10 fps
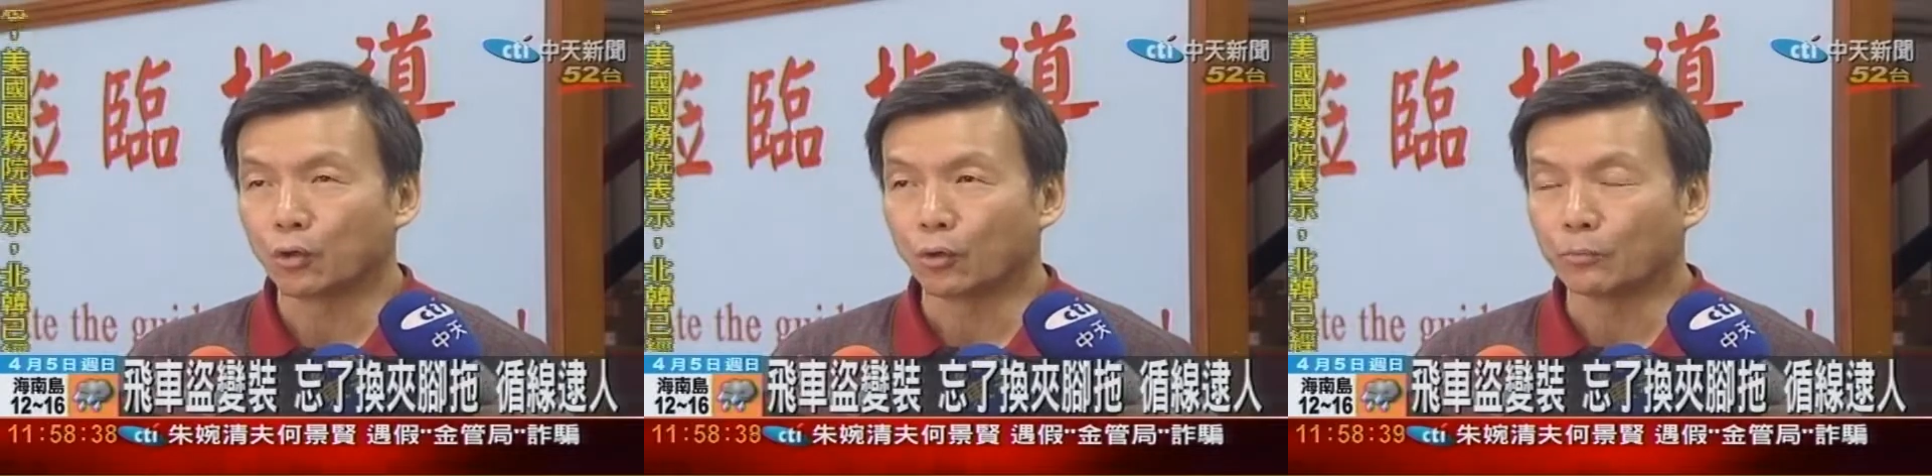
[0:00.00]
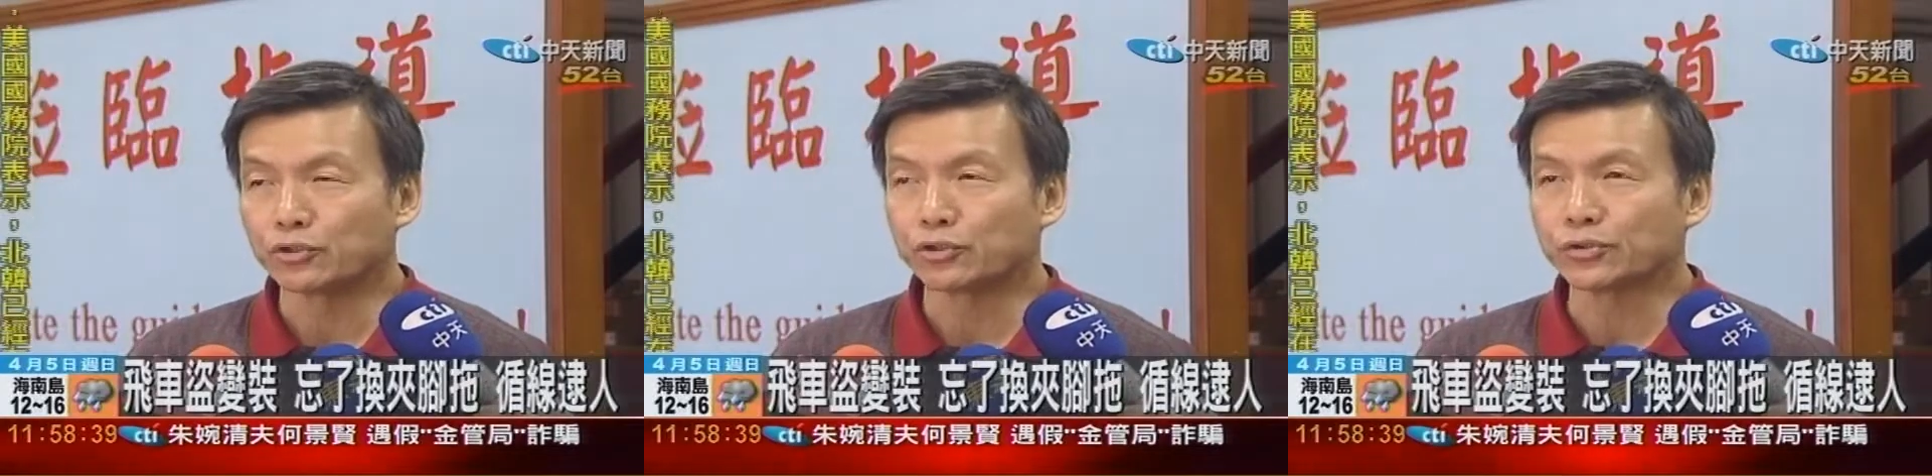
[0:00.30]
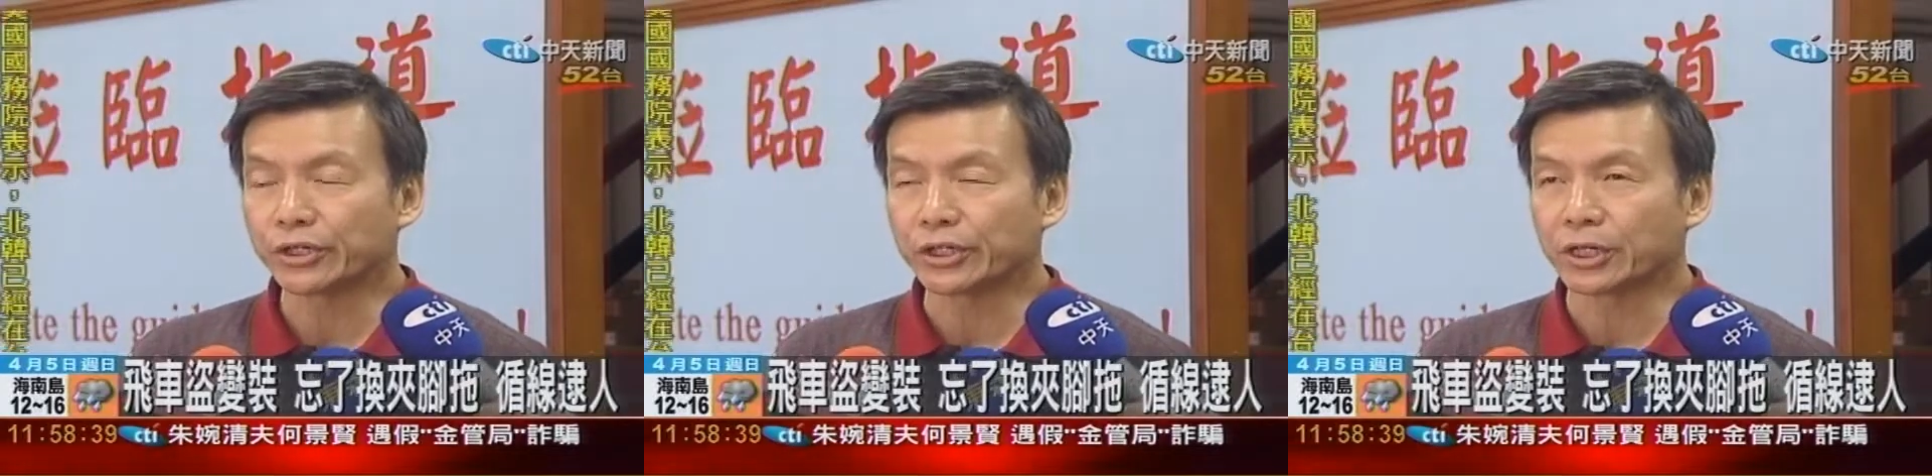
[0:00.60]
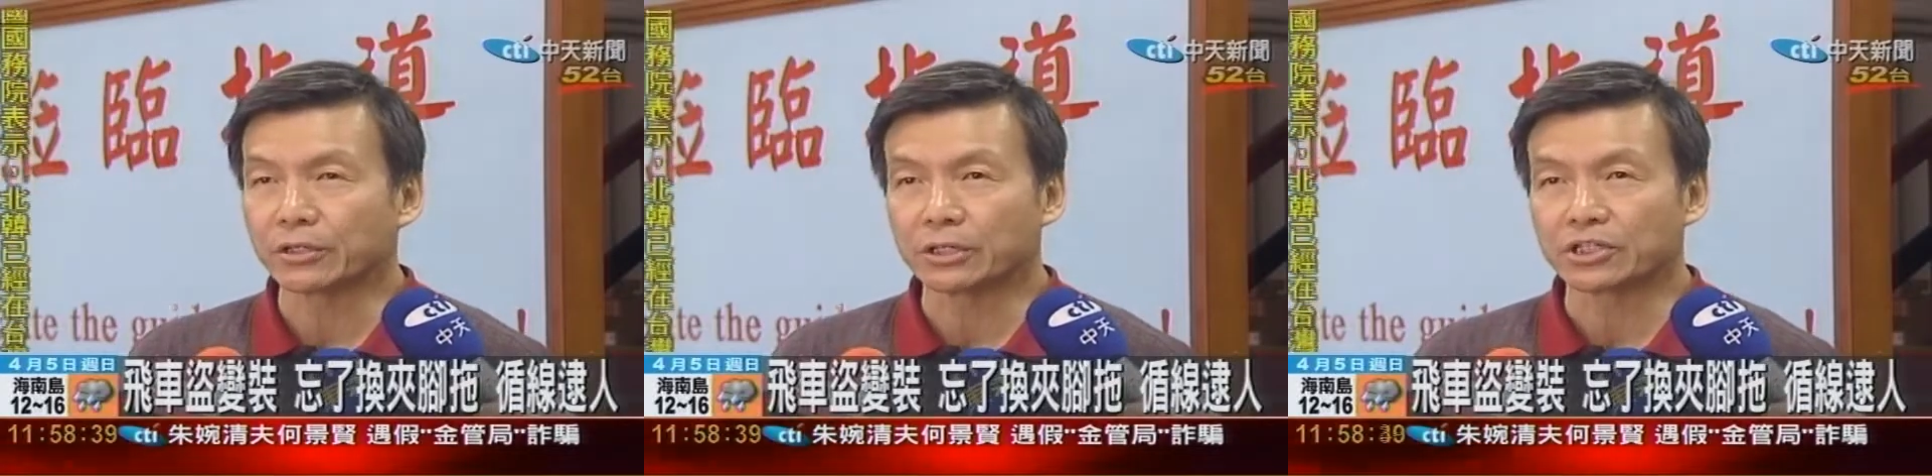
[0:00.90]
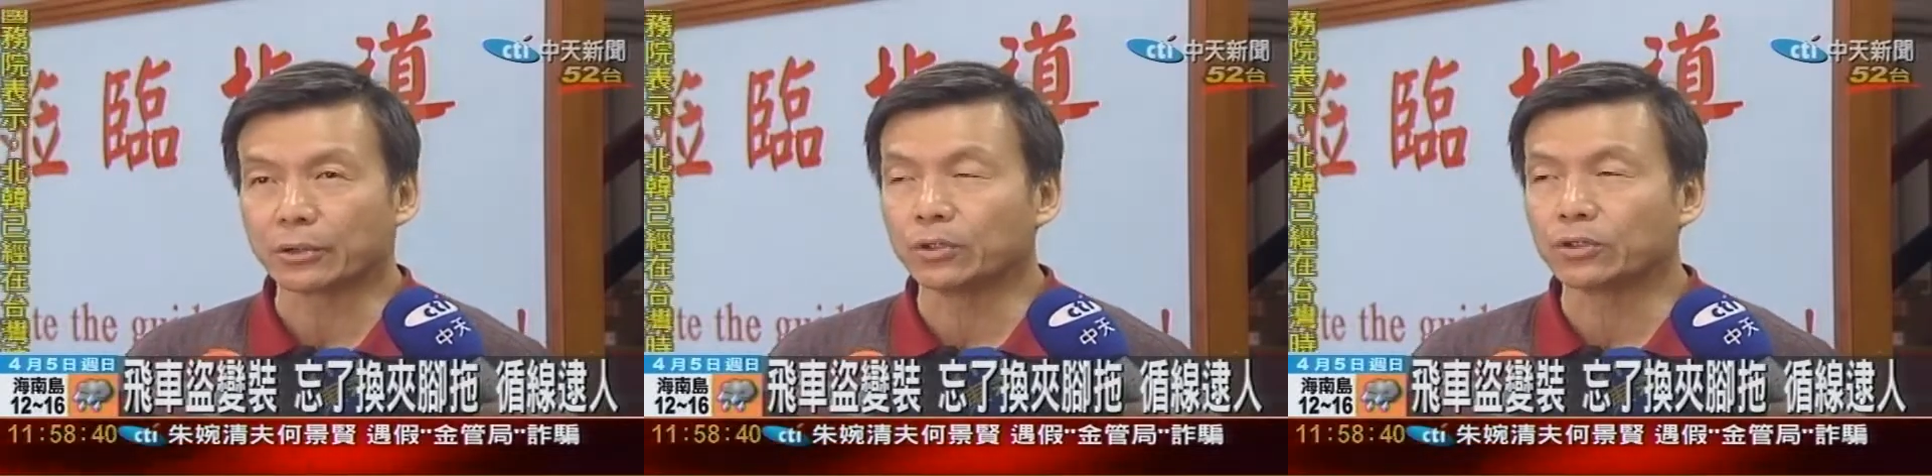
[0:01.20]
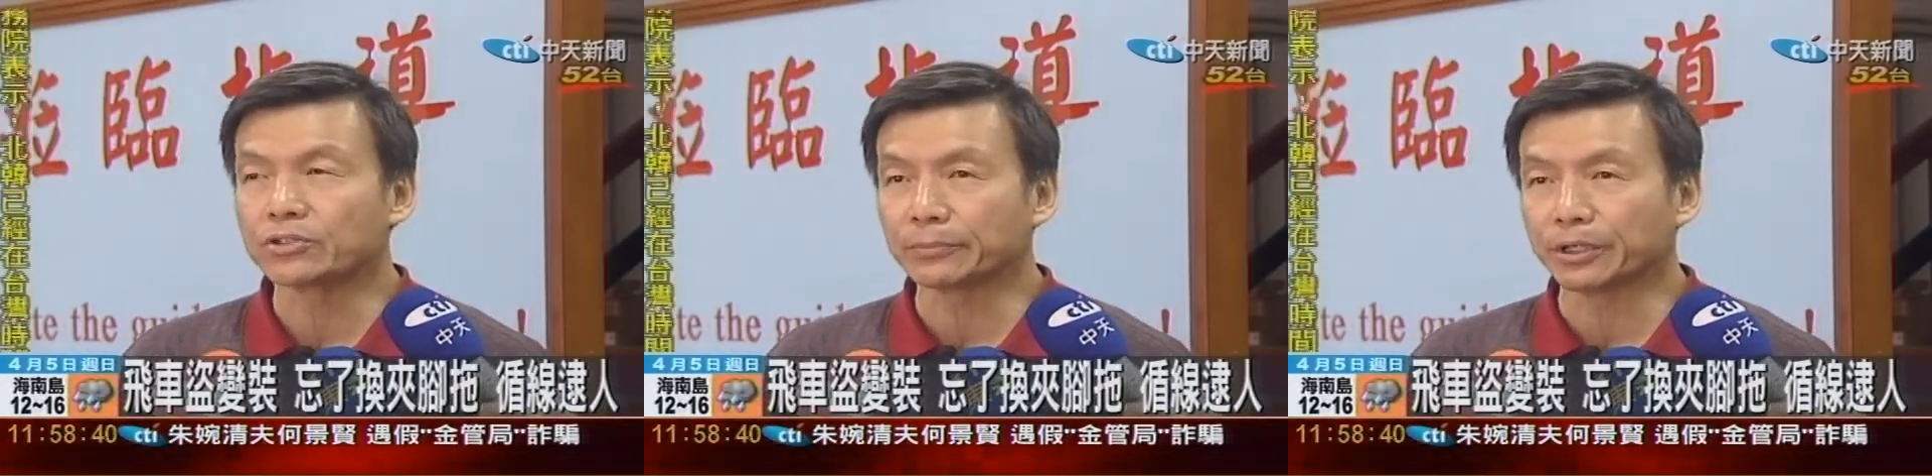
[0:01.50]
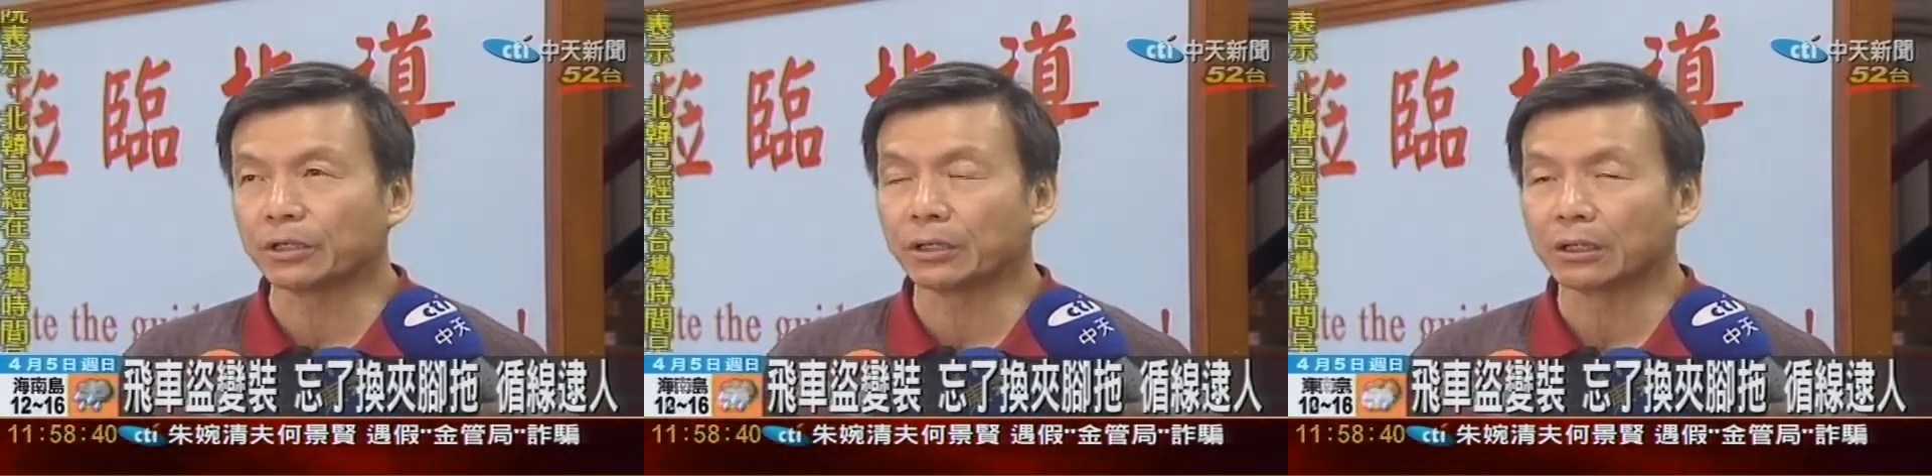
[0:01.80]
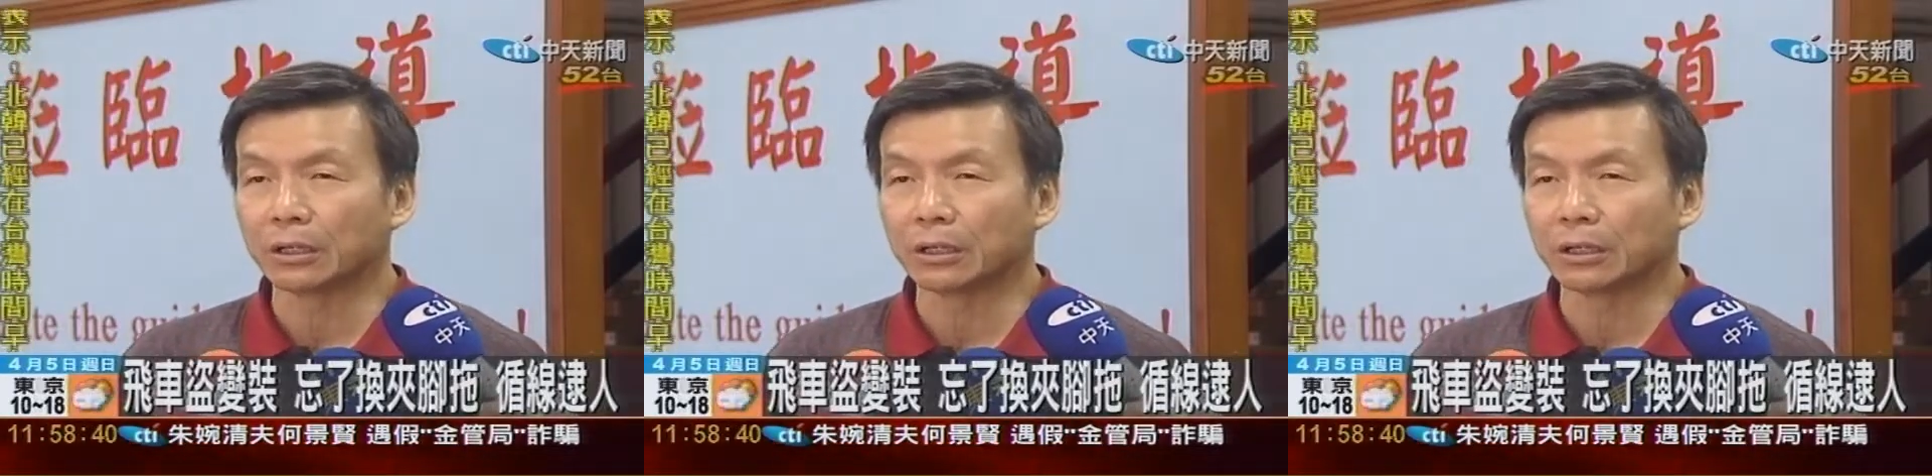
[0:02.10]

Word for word: 我们巡线啊，那查获证明啊，